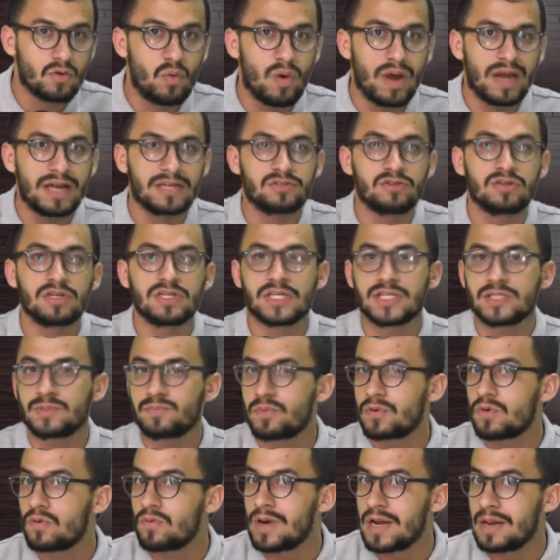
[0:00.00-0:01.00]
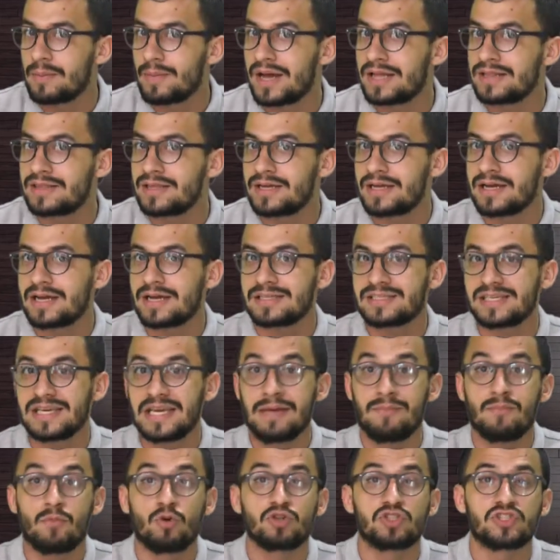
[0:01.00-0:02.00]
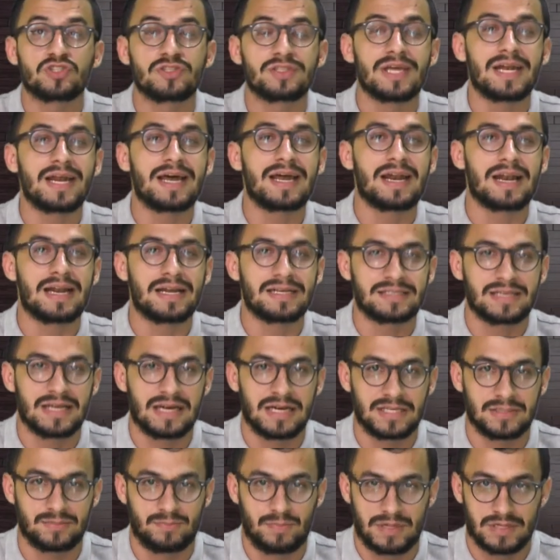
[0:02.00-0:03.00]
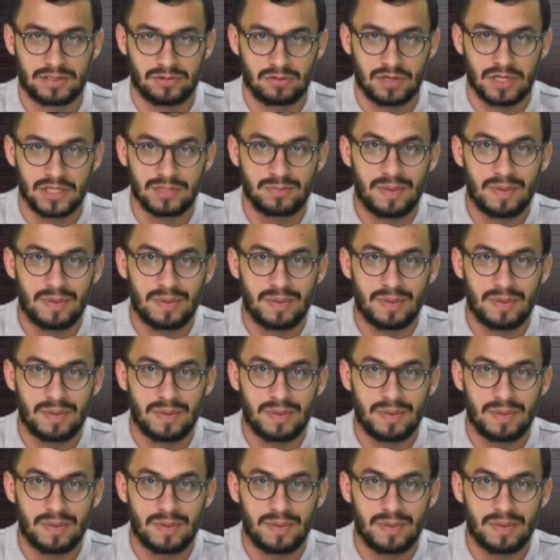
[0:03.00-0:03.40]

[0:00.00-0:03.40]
cuáles son esas problemáticas y mostrarlas a las personas